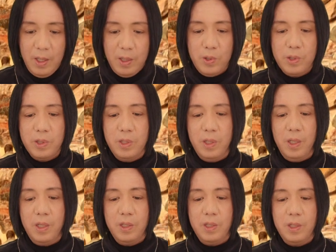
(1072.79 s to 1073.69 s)
要する
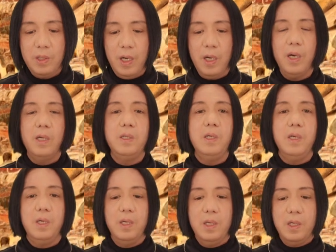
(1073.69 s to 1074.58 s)
に中
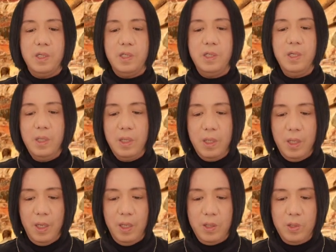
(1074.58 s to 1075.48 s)
に真
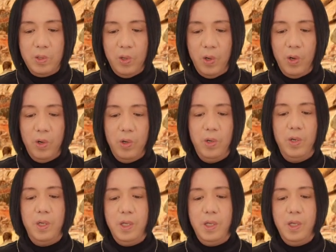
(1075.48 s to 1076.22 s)
理と